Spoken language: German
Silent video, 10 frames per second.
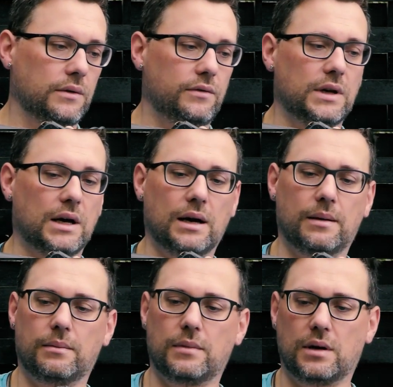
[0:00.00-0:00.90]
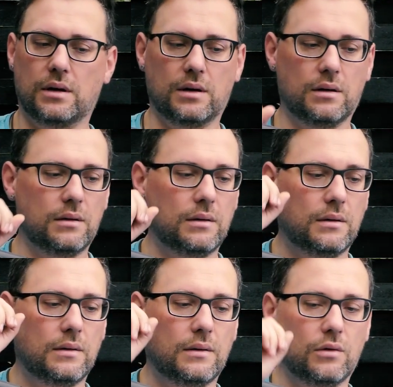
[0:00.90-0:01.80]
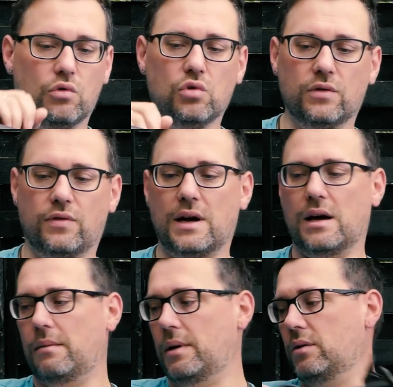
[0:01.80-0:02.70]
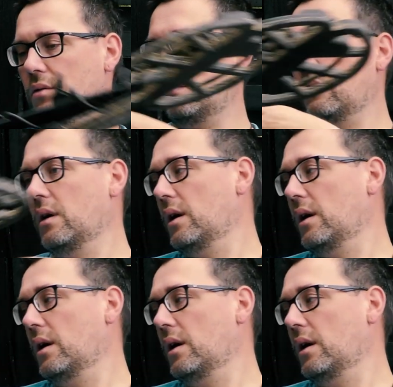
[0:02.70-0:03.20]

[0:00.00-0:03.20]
Wir haben äh, gute Verarbeitung.